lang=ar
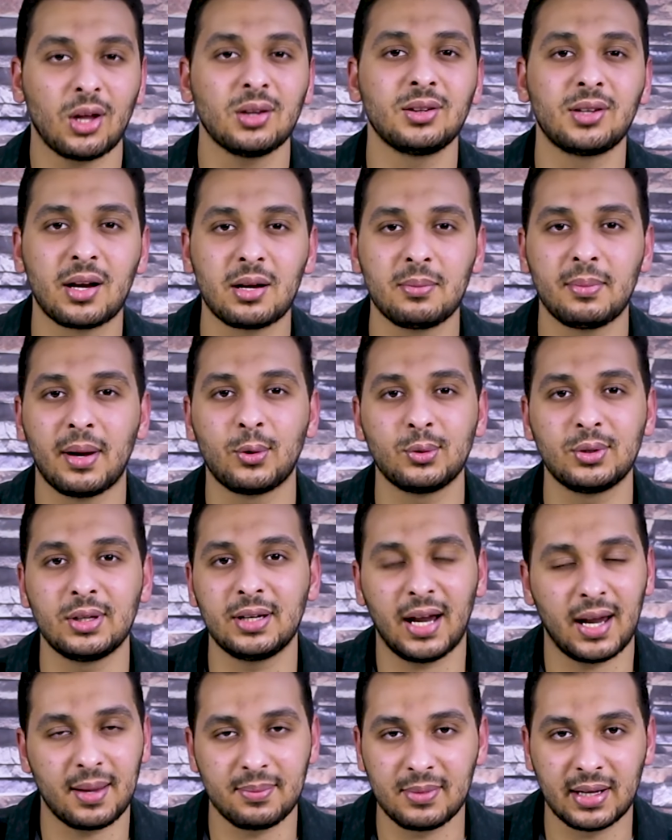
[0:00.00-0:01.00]
وتقدر
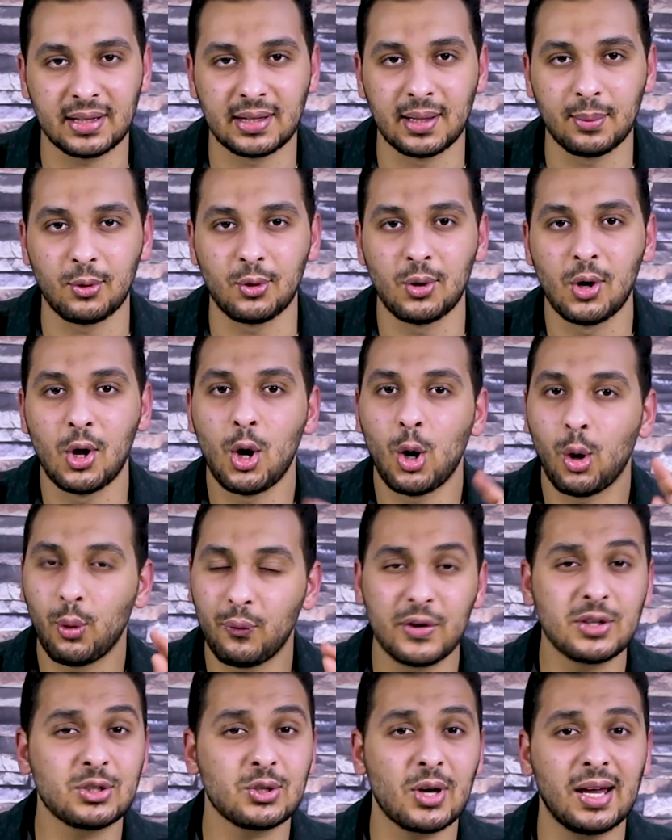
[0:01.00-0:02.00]
المجهود اللي احنا بنكتبه
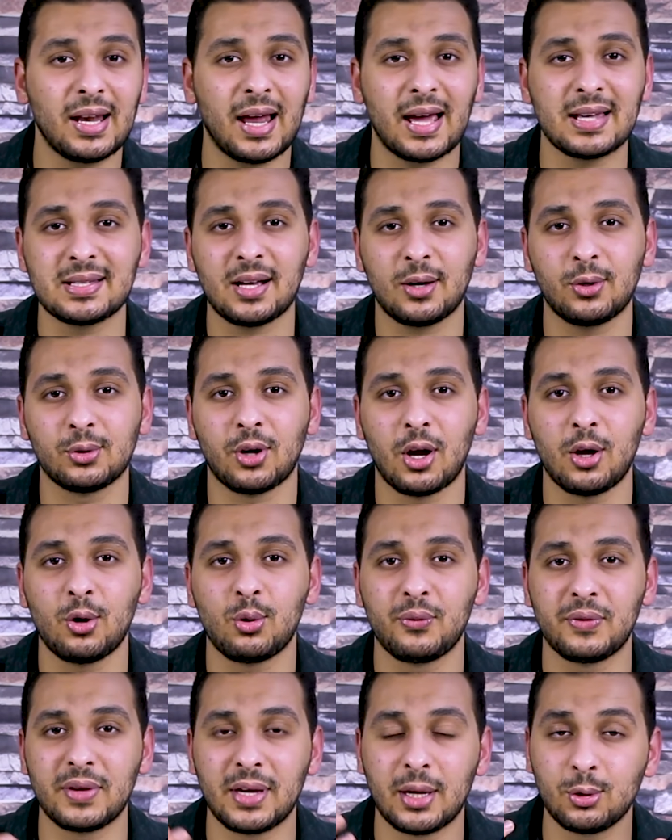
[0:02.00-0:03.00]
وفي سؤال عايز اخد
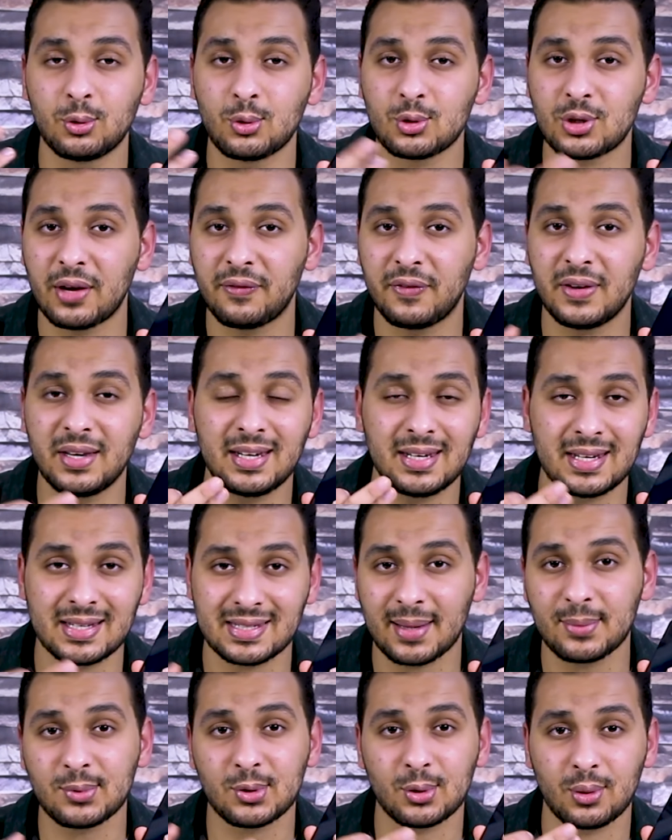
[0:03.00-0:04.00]
رايكم فيه انتوا شايفين
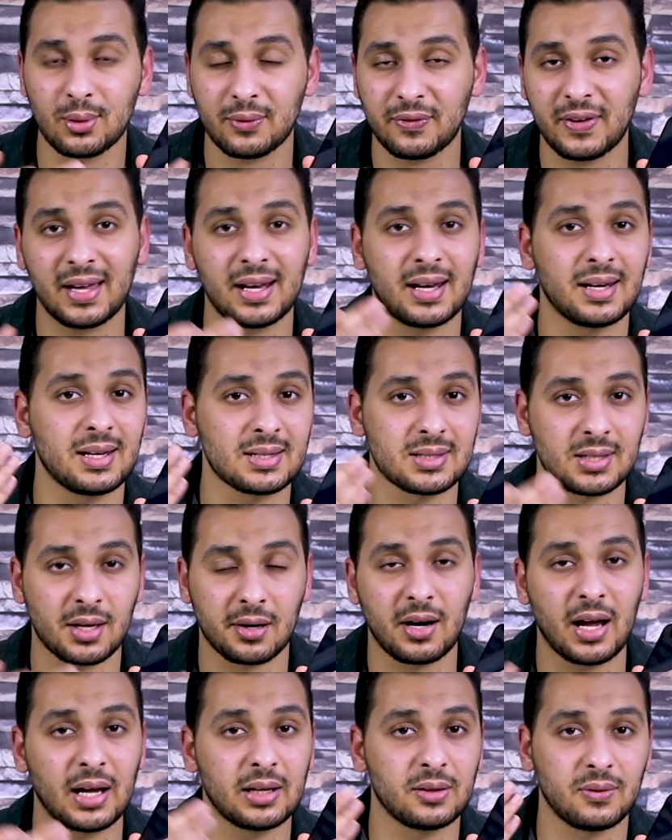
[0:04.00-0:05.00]
ان سامسونج فعلا
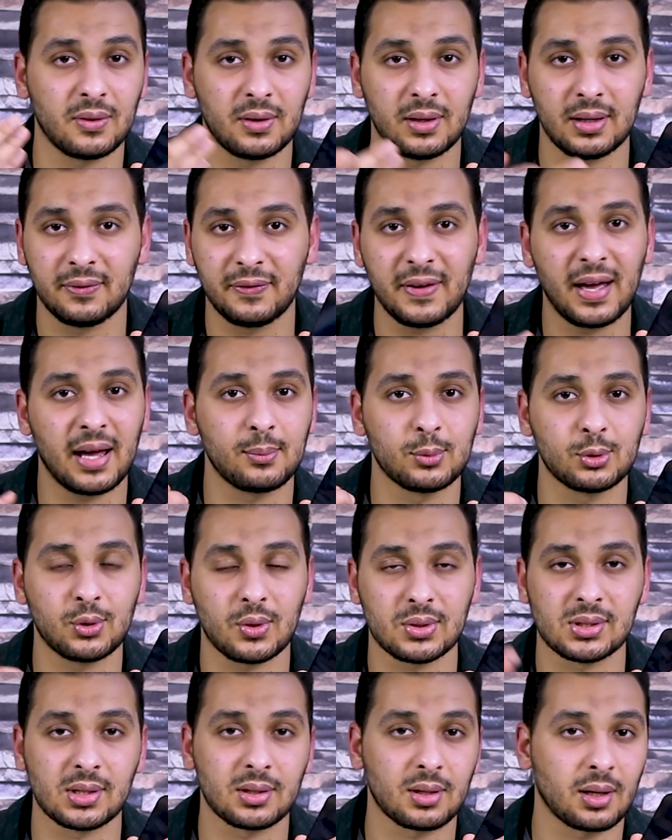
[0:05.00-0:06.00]
اتسرعت في الفئه
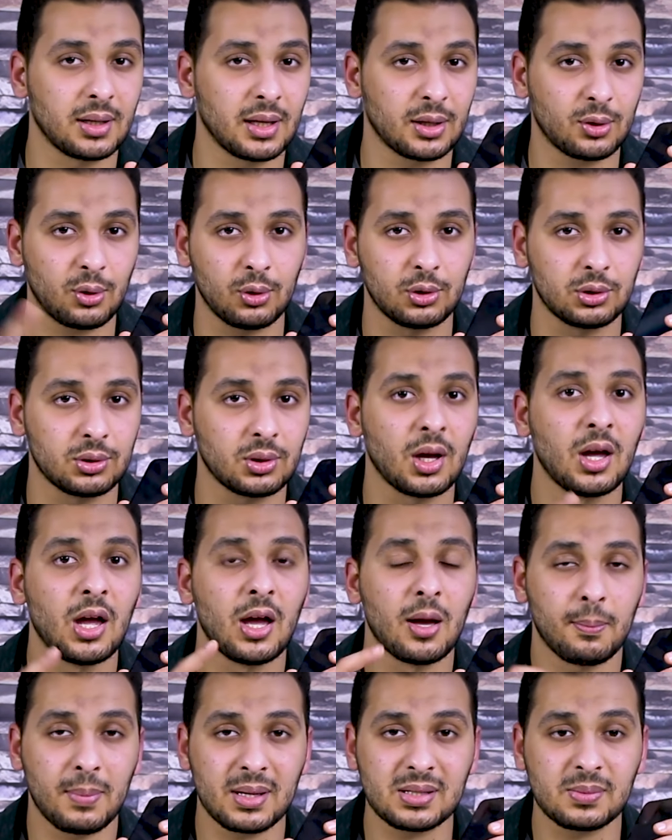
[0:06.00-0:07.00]
المتوسطه ان هي تحط
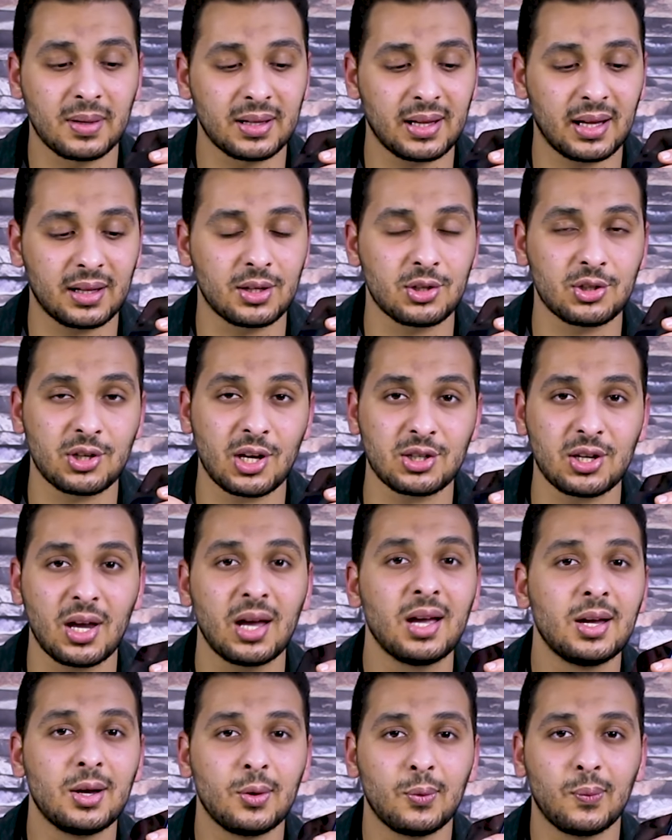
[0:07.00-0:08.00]
بصمه تحت
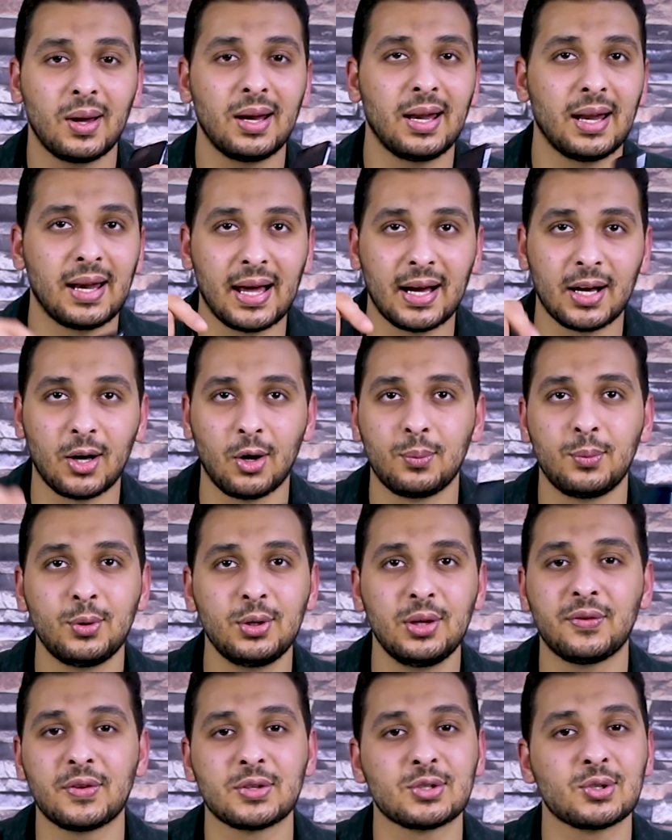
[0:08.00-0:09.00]
الشاشه ولا لا
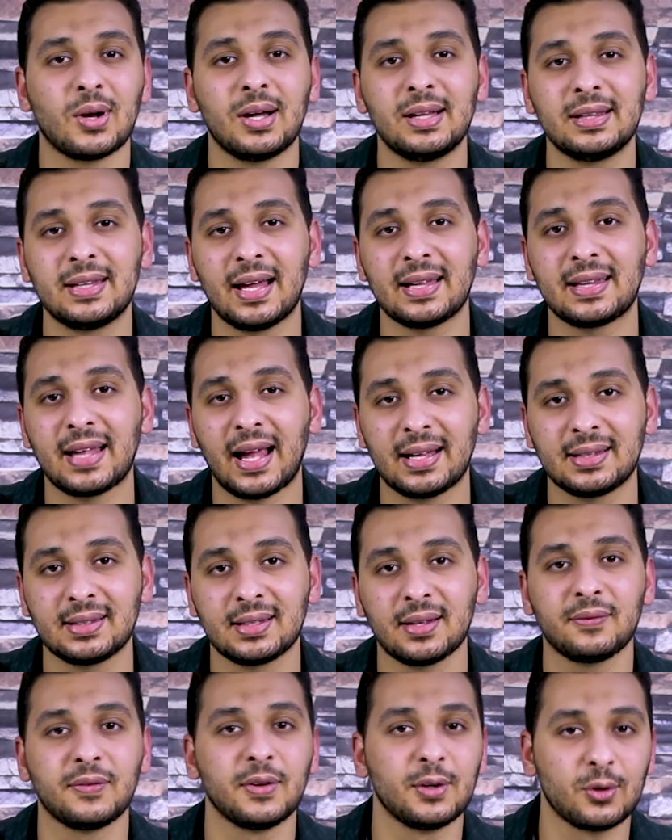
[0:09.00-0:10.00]
جاوبوني في السؤال ده
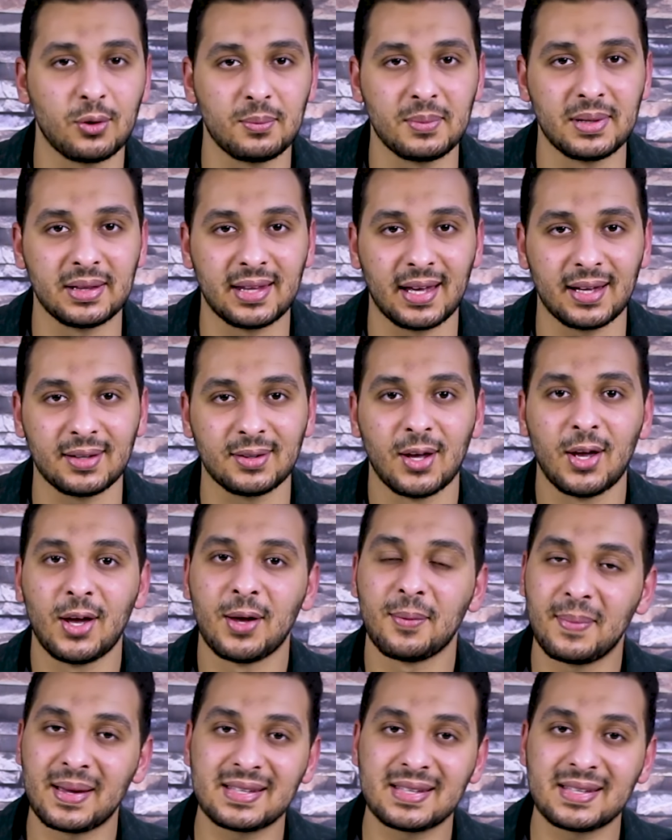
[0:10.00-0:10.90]
تحت في الكومنتات